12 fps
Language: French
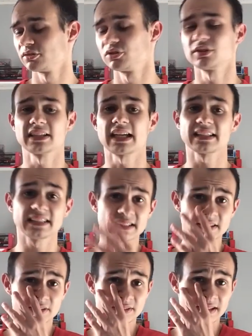je
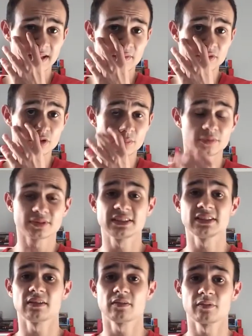regardais, je veux dire, avant de
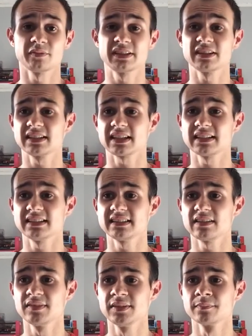commander, j'avais envie de regarder
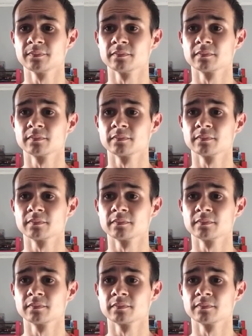des avis.